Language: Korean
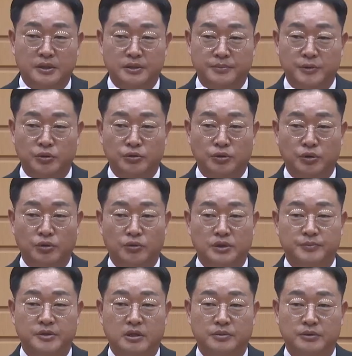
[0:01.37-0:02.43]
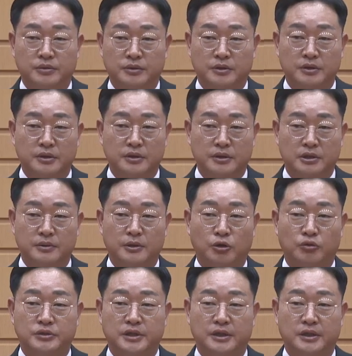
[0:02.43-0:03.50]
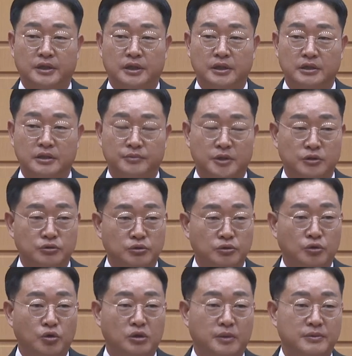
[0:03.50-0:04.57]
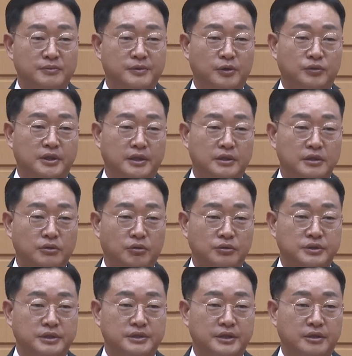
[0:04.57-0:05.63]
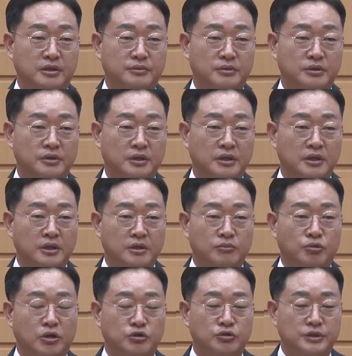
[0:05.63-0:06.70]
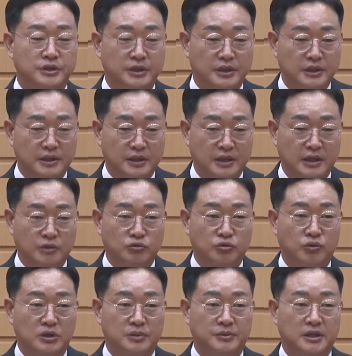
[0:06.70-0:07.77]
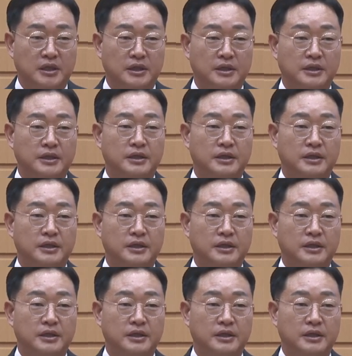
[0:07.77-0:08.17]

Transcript: 선배동 료 여원님 여러분, 김영록 수사님과 김대중 교육감을 비롯한 공직자 여러분, 무안 출신 나강국 의원입니다.